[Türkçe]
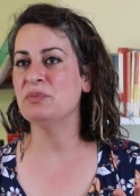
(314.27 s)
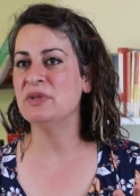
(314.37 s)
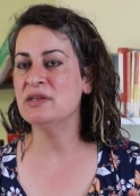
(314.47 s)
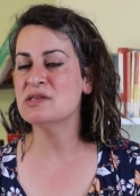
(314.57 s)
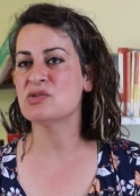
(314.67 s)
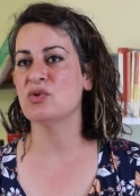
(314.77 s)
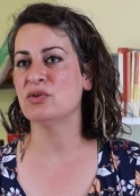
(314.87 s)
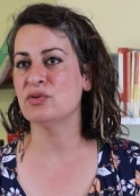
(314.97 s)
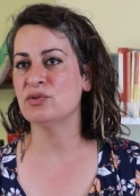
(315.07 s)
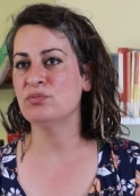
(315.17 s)
yine
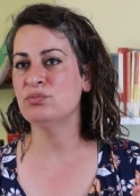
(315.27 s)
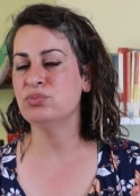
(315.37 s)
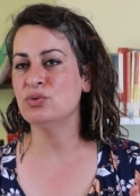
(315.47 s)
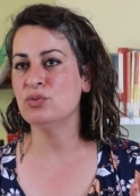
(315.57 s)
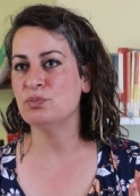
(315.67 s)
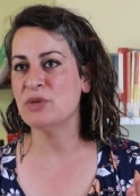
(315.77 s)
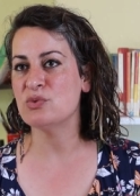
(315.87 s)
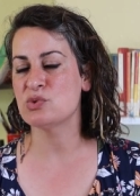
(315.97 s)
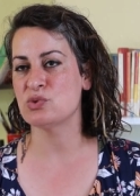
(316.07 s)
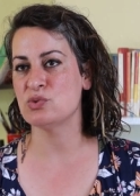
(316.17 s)
söylüyorum bu
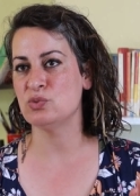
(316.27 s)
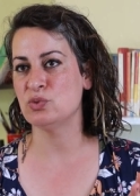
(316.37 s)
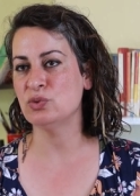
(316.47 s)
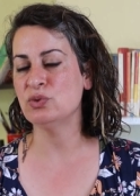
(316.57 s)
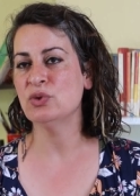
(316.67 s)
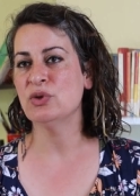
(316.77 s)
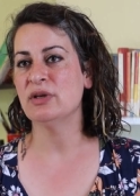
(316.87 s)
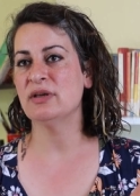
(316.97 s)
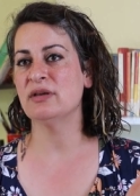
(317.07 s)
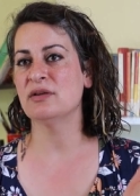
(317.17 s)
mevzunun
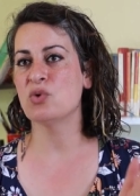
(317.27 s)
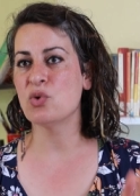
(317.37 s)
e,